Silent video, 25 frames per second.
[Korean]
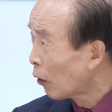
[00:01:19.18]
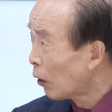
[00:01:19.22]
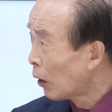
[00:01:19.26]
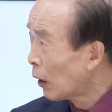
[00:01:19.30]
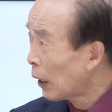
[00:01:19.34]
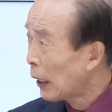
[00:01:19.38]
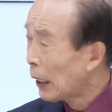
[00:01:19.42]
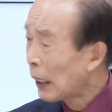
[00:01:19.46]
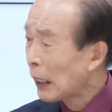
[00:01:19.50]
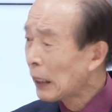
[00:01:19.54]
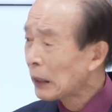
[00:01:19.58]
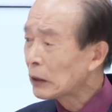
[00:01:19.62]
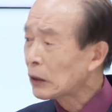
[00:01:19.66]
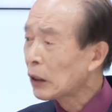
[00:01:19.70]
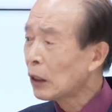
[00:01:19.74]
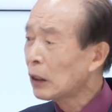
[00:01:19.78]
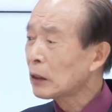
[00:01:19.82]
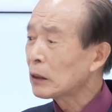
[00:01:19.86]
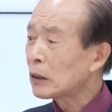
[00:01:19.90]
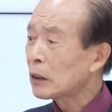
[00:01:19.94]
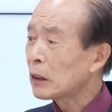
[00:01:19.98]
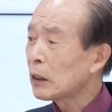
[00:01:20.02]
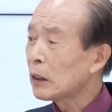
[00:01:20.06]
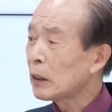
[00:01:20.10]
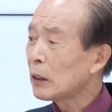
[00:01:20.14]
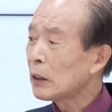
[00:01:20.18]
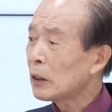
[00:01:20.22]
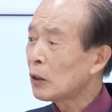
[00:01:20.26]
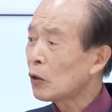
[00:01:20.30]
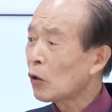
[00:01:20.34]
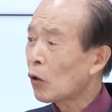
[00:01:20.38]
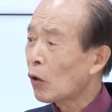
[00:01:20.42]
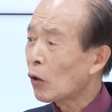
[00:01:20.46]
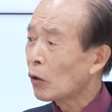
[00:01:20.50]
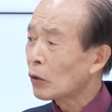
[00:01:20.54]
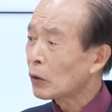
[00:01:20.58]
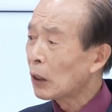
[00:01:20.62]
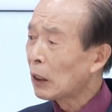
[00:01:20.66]
예.
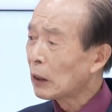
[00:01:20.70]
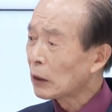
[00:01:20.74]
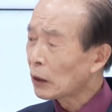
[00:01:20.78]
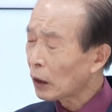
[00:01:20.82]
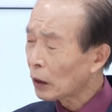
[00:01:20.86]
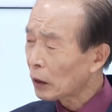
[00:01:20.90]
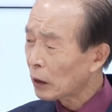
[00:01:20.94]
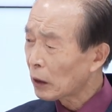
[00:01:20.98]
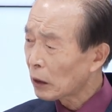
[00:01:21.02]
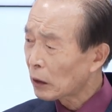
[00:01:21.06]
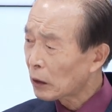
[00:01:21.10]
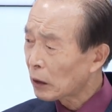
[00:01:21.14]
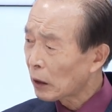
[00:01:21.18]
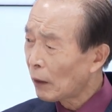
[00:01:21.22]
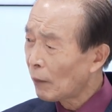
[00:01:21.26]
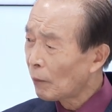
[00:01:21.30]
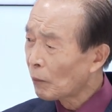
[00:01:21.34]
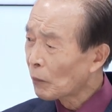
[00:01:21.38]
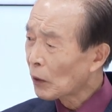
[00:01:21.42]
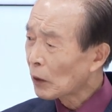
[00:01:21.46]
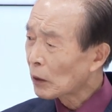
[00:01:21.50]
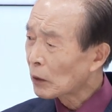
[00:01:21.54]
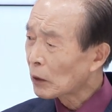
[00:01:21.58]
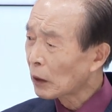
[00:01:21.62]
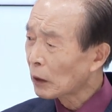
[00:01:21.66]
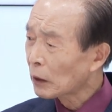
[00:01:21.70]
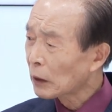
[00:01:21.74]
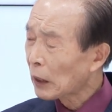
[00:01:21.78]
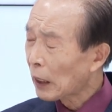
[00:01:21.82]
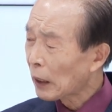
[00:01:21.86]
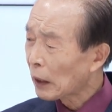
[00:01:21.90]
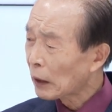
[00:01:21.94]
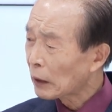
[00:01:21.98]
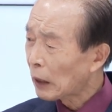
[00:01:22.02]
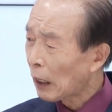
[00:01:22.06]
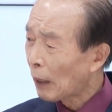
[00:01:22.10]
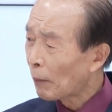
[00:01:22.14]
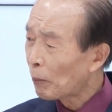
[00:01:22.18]
정치인이요 특히
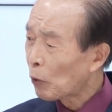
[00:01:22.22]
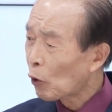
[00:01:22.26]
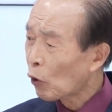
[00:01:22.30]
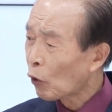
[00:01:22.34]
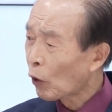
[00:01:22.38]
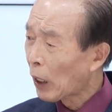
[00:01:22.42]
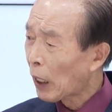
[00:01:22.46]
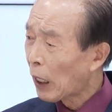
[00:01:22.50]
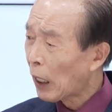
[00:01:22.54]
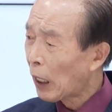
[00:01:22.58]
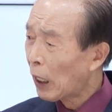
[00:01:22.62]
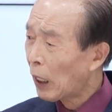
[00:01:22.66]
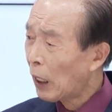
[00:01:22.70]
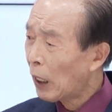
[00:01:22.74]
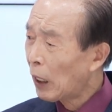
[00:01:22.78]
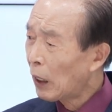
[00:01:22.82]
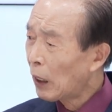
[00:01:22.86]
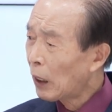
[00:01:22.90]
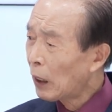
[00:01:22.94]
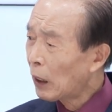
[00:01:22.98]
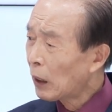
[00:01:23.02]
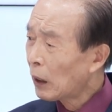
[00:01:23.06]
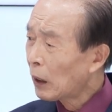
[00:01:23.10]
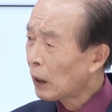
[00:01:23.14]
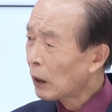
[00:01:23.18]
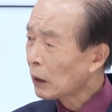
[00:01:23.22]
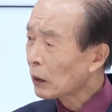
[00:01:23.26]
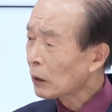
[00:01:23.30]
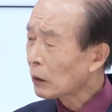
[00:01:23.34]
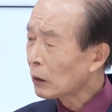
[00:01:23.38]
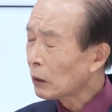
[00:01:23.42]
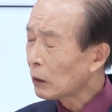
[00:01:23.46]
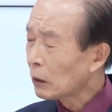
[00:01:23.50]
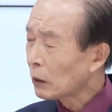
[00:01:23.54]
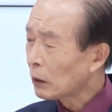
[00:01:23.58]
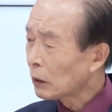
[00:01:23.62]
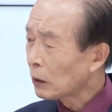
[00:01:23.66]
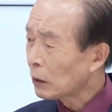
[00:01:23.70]
정당의 대표가
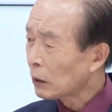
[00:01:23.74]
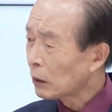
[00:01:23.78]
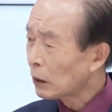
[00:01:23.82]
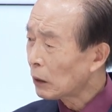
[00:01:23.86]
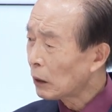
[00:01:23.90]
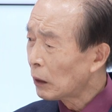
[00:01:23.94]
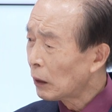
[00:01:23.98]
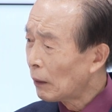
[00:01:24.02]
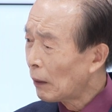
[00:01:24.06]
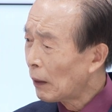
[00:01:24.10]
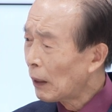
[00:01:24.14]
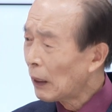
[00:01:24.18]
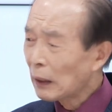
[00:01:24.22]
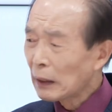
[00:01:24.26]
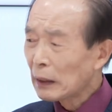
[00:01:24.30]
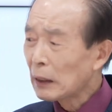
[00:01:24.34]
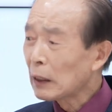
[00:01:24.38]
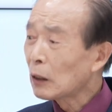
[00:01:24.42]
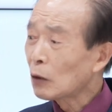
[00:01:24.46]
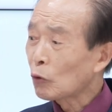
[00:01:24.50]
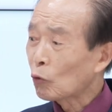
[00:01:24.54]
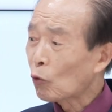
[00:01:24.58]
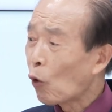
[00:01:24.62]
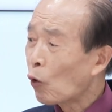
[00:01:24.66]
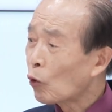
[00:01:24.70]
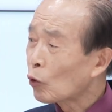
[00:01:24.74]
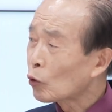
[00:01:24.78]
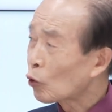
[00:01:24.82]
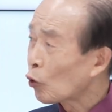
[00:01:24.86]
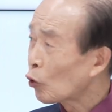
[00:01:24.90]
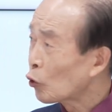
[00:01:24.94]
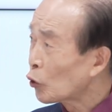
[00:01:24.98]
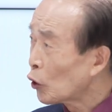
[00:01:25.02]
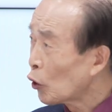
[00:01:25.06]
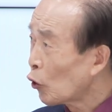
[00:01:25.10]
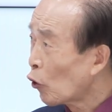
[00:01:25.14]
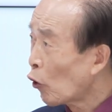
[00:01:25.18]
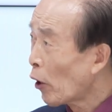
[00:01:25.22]
그 이건
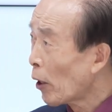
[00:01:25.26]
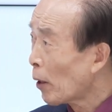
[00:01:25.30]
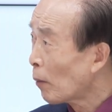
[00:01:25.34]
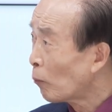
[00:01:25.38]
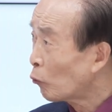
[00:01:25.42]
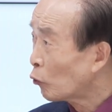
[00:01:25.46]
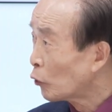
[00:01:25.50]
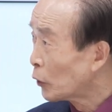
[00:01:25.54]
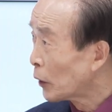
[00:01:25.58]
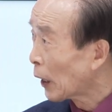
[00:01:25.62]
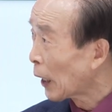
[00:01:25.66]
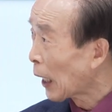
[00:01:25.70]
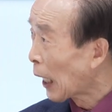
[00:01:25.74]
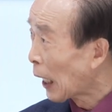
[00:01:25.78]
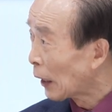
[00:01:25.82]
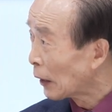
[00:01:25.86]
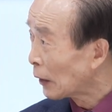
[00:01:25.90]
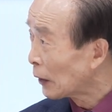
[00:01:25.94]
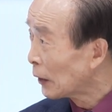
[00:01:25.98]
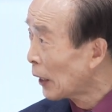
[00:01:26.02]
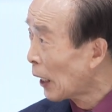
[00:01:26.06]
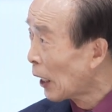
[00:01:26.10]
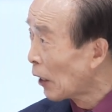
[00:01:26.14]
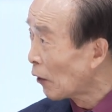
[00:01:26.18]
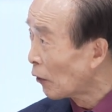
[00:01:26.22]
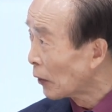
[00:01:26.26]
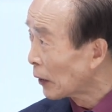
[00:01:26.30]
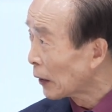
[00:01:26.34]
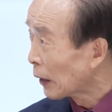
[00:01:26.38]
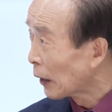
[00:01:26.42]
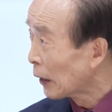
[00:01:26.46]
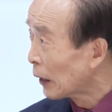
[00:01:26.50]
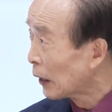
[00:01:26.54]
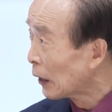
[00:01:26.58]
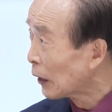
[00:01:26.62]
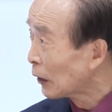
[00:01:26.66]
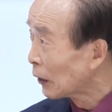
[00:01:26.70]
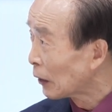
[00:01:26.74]
공소시효의 문제가 예, 아니에요. 예, 예,
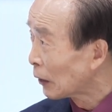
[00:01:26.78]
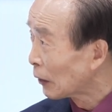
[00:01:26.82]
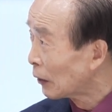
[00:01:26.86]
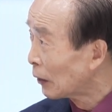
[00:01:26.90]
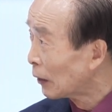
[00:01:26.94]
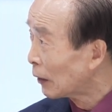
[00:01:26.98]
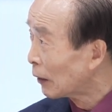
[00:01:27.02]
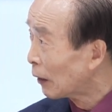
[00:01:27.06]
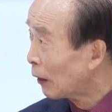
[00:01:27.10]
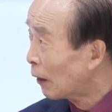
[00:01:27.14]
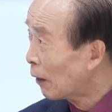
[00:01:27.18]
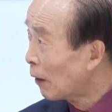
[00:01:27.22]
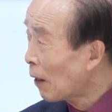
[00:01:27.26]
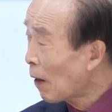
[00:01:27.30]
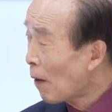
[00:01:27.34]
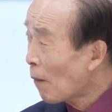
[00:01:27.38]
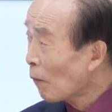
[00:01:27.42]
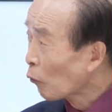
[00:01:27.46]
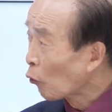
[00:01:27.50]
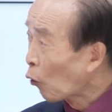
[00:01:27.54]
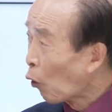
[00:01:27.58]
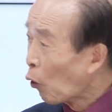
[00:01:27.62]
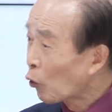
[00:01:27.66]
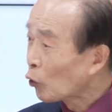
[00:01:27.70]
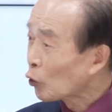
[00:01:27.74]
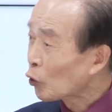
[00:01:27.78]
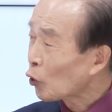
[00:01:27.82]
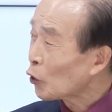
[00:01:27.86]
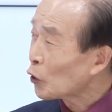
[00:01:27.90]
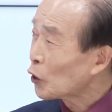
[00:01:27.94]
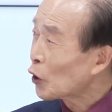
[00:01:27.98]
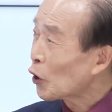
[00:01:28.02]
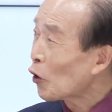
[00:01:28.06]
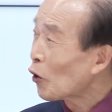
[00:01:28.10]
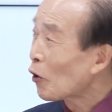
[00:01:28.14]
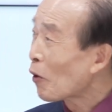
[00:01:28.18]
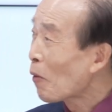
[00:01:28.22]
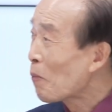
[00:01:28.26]
예. 이런 거는. 그렇죠.
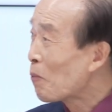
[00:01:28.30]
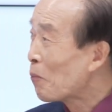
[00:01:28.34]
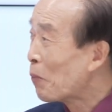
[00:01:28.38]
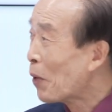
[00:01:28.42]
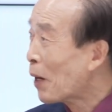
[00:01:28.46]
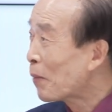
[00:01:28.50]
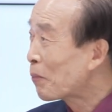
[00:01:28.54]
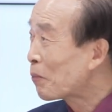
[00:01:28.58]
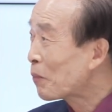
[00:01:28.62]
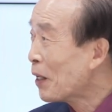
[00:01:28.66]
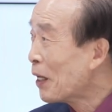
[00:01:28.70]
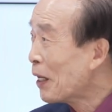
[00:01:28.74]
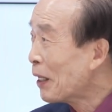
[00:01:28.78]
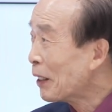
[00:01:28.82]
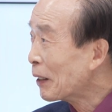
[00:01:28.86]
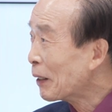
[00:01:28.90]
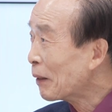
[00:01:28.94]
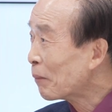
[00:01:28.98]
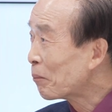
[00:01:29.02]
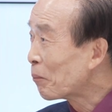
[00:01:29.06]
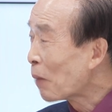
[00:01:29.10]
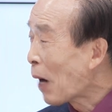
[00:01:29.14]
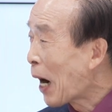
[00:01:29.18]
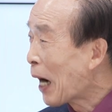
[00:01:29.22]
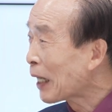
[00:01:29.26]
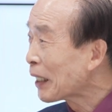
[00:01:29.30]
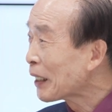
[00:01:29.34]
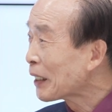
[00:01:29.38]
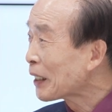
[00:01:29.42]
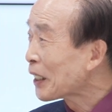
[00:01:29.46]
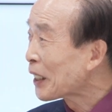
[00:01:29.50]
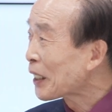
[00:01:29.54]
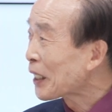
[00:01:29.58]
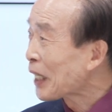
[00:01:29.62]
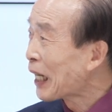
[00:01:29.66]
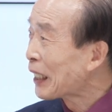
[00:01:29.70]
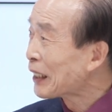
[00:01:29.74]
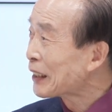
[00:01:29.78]
공소시효는 법 법적으로
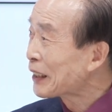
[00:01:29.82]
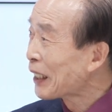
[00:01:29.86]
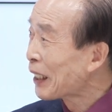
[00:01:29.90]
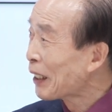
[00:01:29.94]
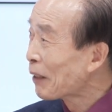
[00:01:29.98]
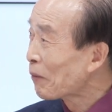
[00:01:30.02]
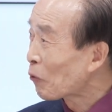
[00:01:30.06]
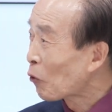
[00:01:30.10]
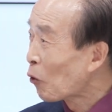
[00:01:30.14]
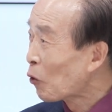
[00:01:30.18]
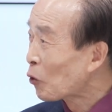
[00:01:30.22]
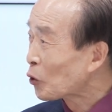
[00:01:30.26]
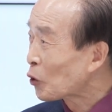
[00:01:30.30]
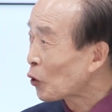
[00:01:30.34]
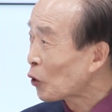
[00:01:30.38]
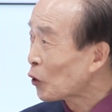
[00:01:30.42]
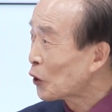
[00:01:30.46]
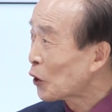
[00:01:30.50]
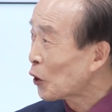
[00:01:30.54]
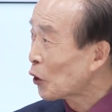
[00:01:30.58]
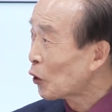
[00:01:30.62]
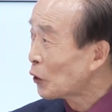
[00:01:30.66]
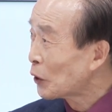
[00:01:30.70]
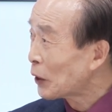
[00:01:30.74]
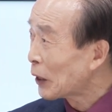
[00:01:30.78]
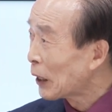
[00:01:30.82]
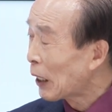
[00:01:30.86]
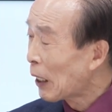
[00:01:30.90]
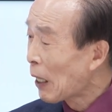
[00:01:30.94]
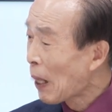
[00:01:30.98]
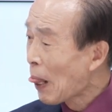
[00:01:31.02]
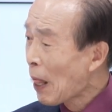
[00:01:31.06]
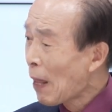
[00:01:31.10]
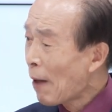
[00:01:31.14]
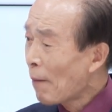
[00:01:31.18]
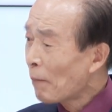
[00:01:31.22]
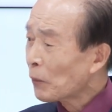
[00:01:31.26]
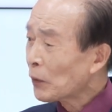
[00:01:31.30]
판결할 때 예. 공소시효지. 음,
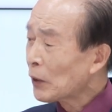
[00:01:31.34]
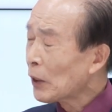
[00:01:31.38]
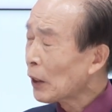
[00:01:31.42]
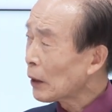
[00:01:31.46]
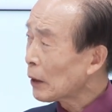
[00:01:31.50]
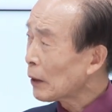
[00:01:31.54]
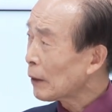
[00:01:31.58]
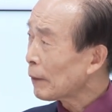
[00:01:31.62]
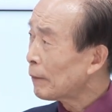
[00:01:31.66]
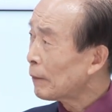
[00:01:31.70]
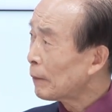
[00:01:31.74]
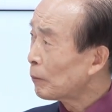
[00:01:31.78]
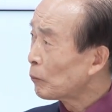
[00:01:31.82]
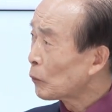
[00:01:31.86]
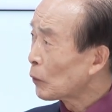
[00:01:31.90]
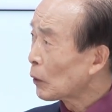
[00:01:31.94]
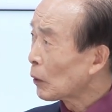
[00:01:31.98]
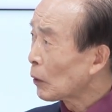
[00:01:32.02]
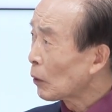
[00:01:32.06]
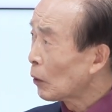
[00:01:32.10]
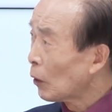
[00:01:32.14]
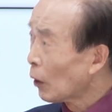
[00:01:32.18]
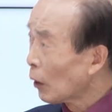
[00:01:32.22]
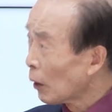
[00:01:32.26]
이것은 정치적으로 저,